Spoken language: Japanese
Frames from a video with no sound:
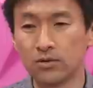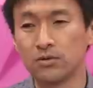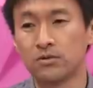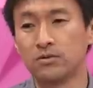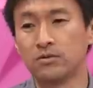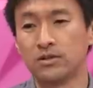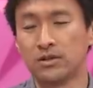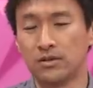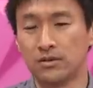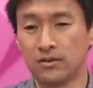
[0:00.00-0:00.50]
ういう
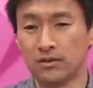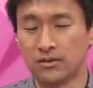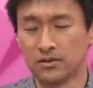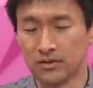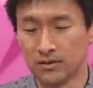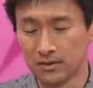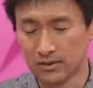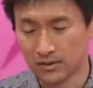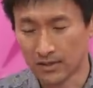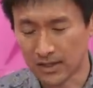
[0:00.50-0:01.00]
ふうに
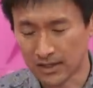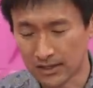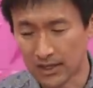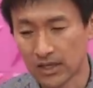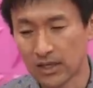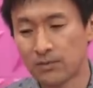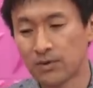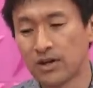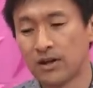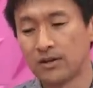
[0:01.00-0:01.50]
やって
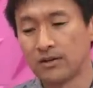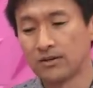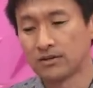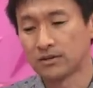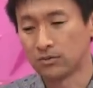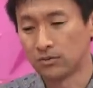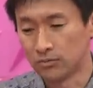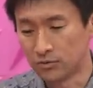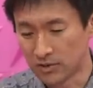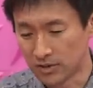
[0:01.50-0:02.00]
いけば
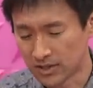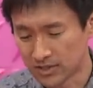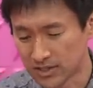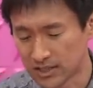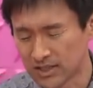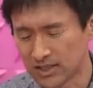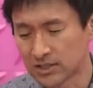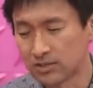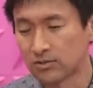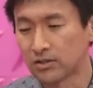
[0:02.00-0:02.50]
その分野が
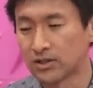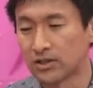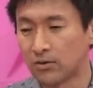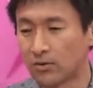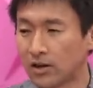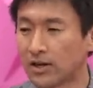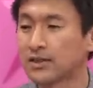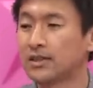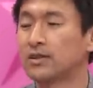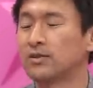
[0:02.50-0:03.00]
進化するかって
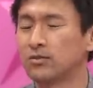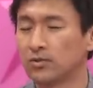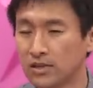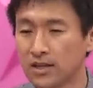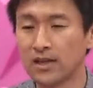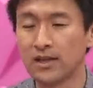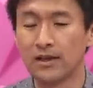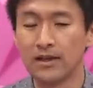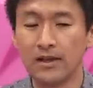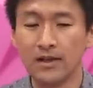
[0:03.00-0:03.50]
分かってるの
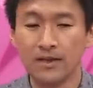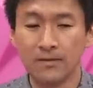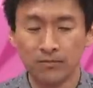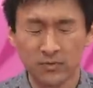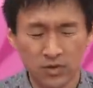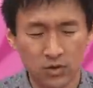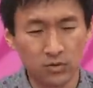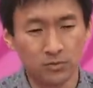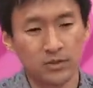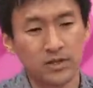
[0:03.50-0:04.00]
で
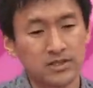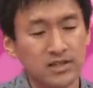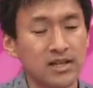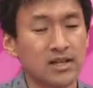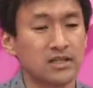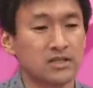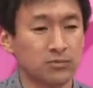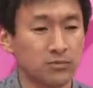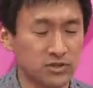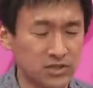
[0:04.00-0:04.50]

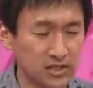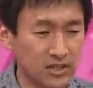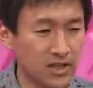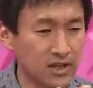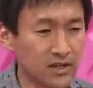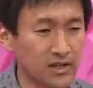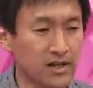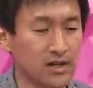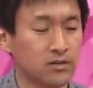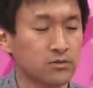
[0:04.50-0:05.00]
コンピューターサイエンスも実
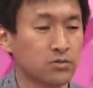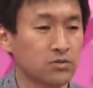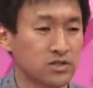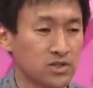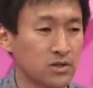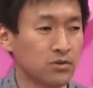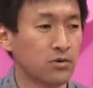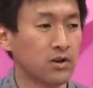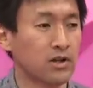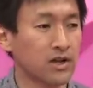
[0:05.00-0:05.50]
験科学とし
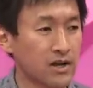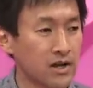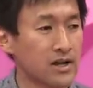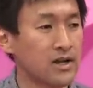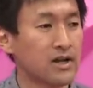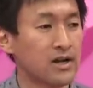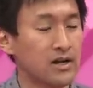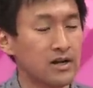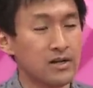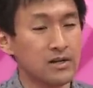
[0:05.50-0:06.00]
てこれか
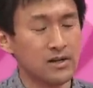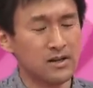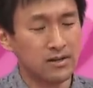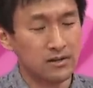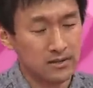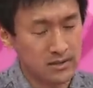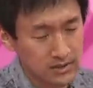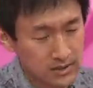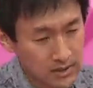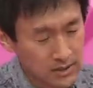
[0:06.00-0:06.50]
ら
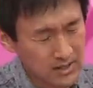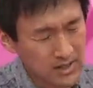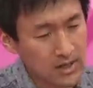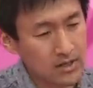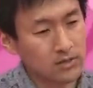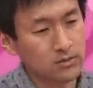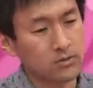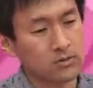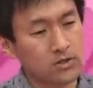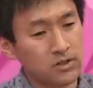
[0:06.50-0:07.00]
実験科
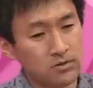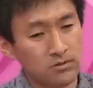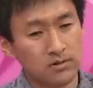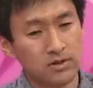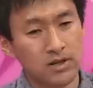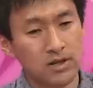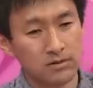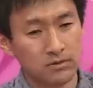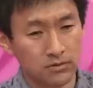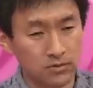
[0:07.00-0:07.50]
学と理論
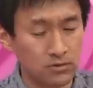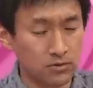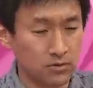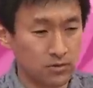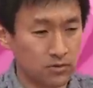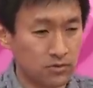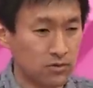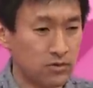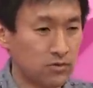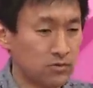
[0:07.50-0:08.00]
科学の
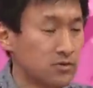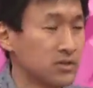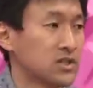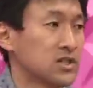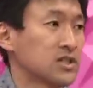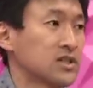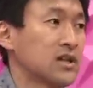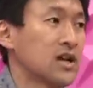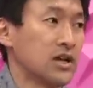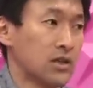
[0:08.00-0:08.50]
両方を
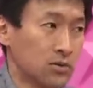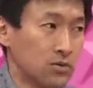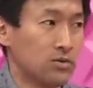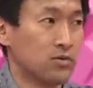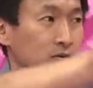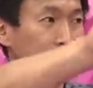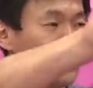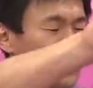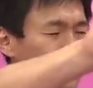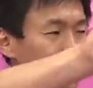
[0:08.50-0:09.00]
しっかり
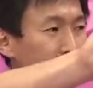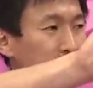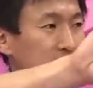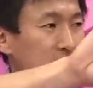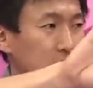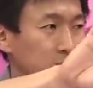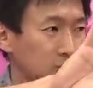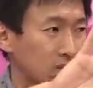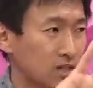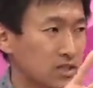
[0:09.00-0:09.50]
と伸ばし
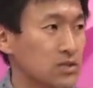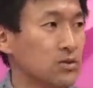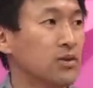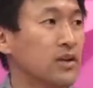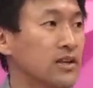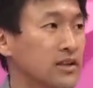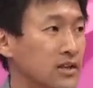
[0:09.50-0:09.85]
ていくことが必要な